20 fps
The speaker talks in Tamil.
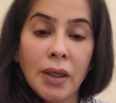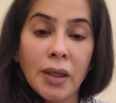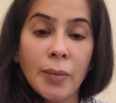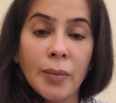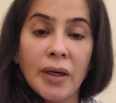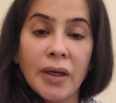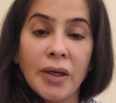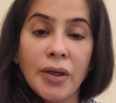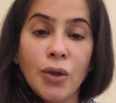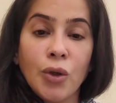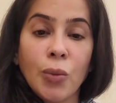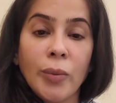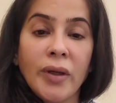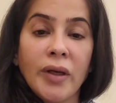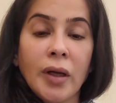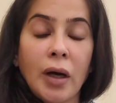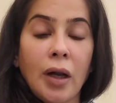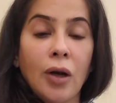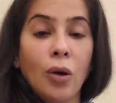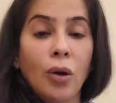இந்த மாதிரி யூ
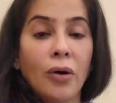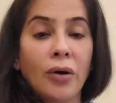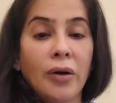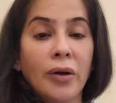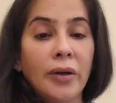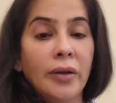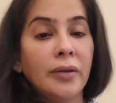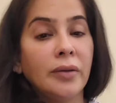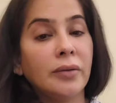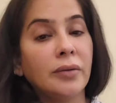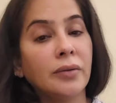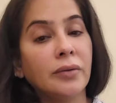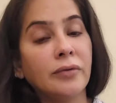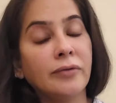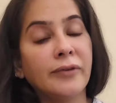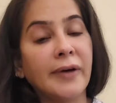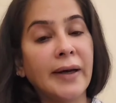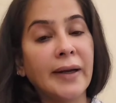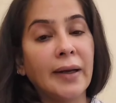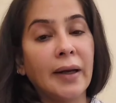வின் அலாட்டட்
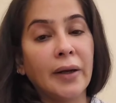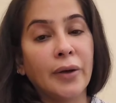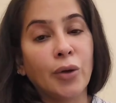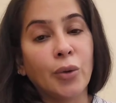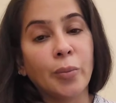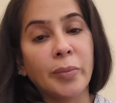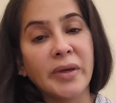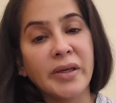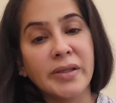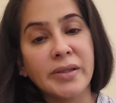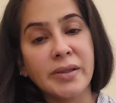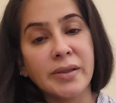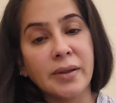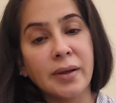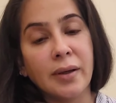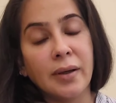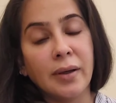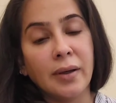ஃபைவ் லேக் ருபீஸ்